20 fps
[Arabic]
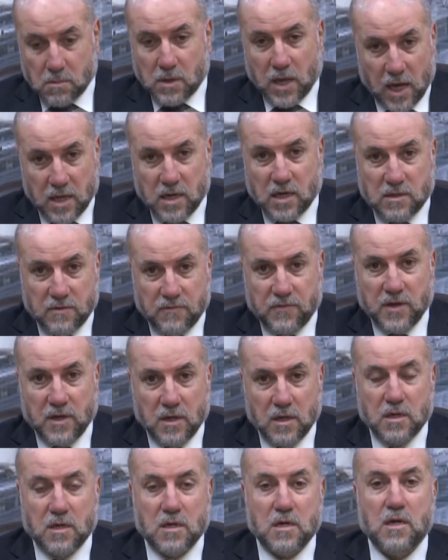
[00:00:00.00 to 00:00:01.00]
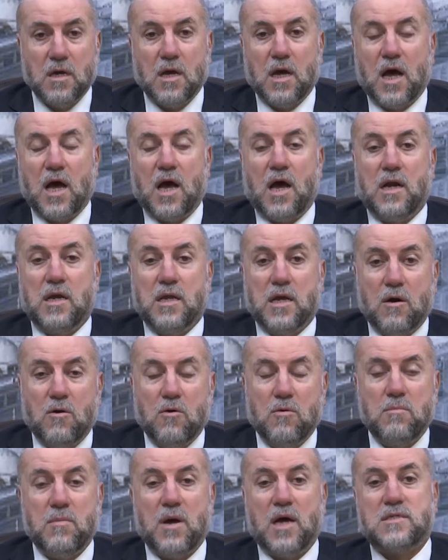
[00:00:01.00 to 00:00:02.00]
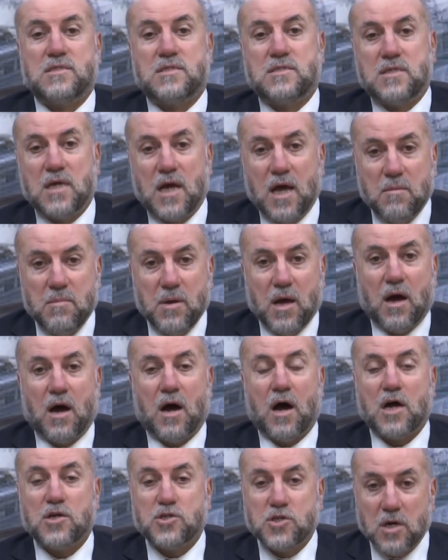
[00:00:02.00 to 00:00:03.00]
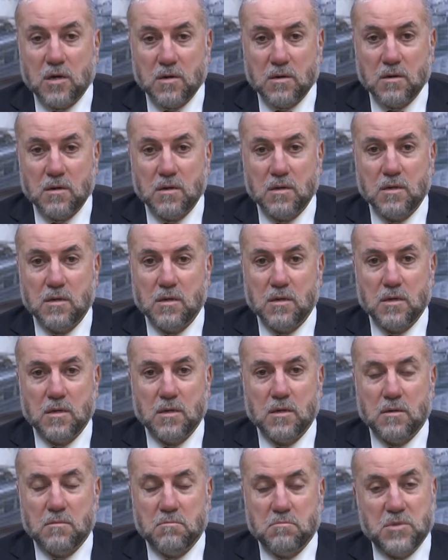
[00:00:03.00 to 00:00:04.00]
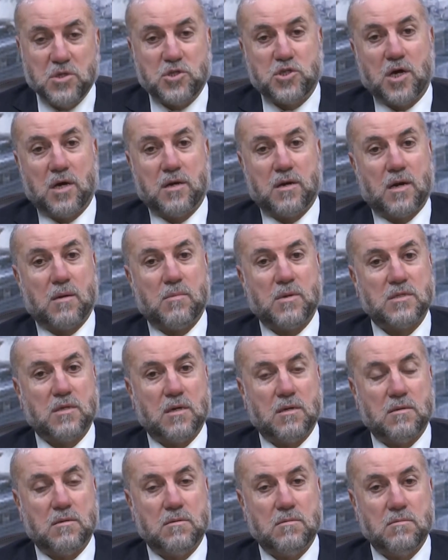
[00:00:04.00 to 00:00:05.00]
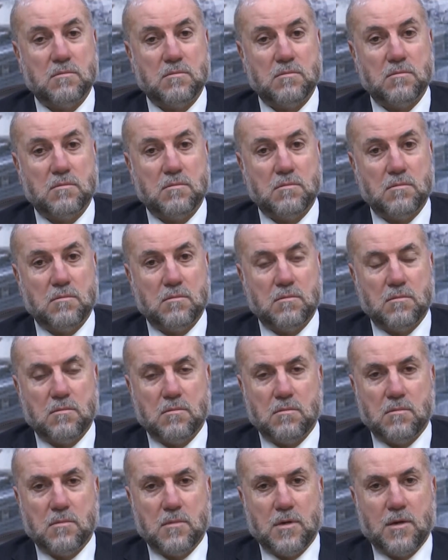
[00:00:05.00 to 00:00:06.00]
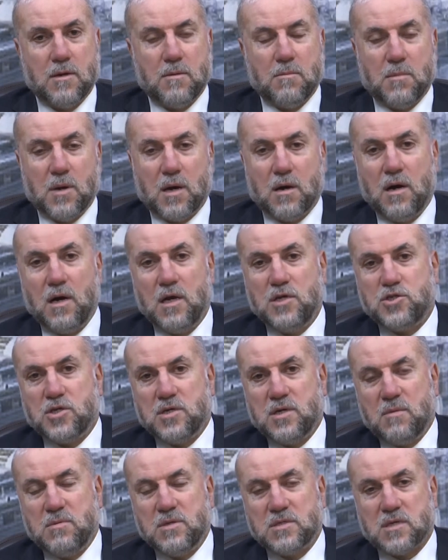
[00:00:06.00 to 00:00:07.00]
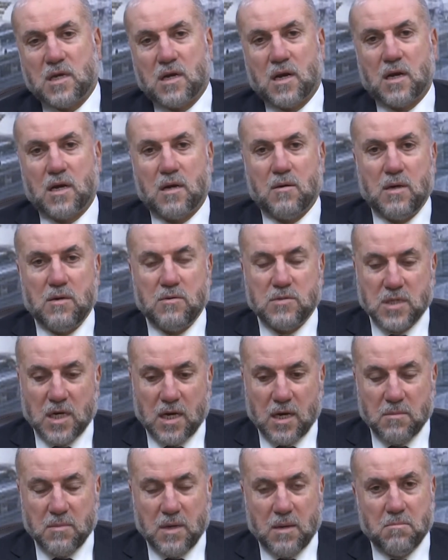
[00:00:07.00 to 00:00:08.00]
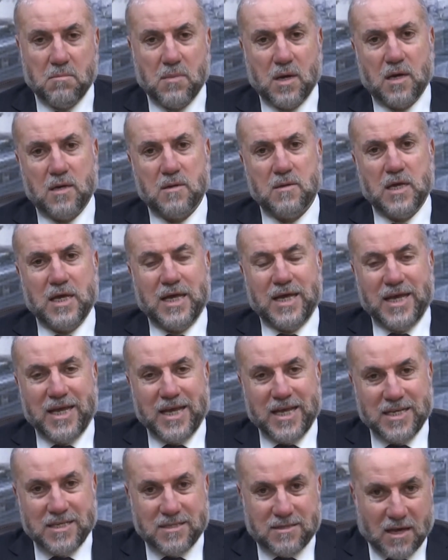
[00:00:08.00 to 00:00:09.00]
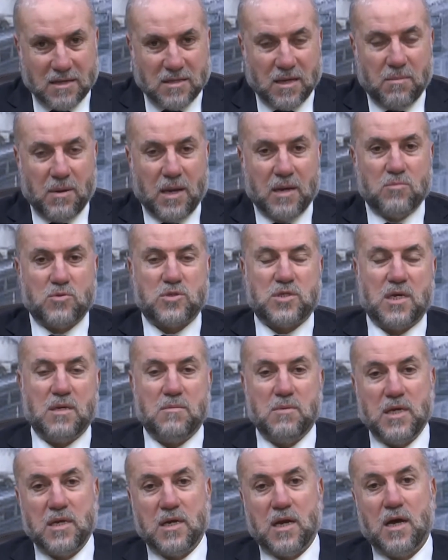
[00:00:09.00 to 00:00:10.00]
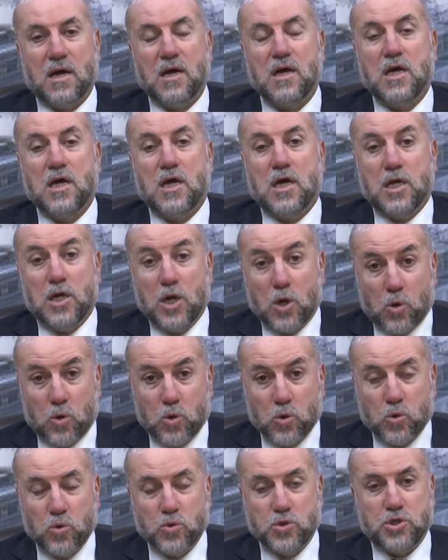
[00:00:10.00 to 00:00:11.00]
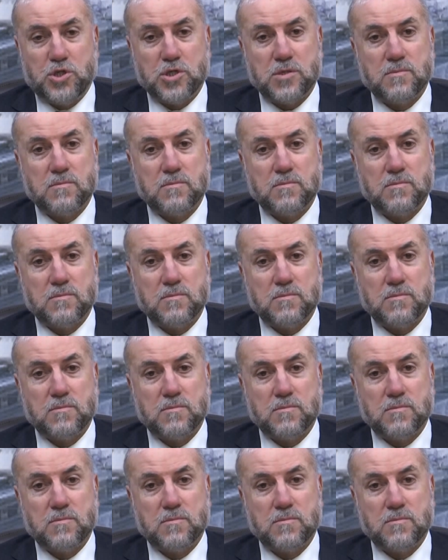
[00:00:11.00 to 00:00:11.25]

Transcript: كانت في اليوم السابع عشر من شهر رمضان ما قالش النبي صلى الله عليه وسلم لما انتدب المسلمين للخروج